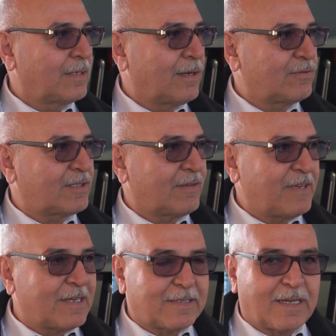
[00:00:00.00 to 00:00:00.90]
Ne gibi işte
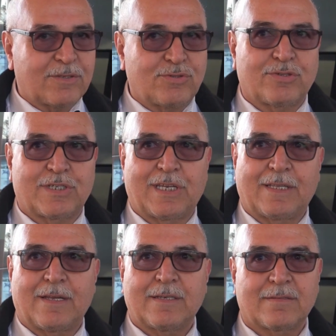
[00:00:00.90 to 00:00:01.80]
fiyatları
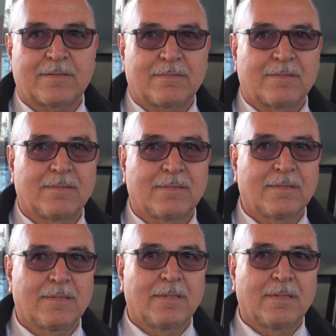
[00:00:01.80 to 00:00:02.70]
düşürecekler.
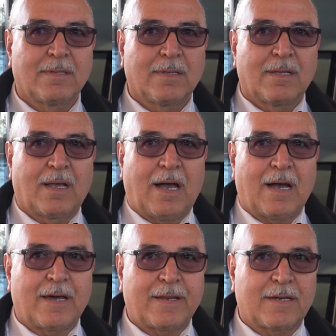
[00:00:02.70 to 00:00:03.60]

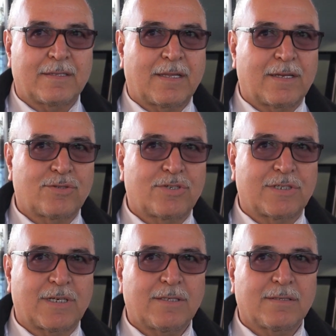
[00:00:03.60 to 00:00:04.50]
Akaryakıtlar
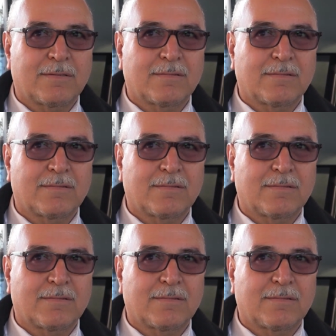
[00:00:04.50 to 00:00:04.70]
düşecek.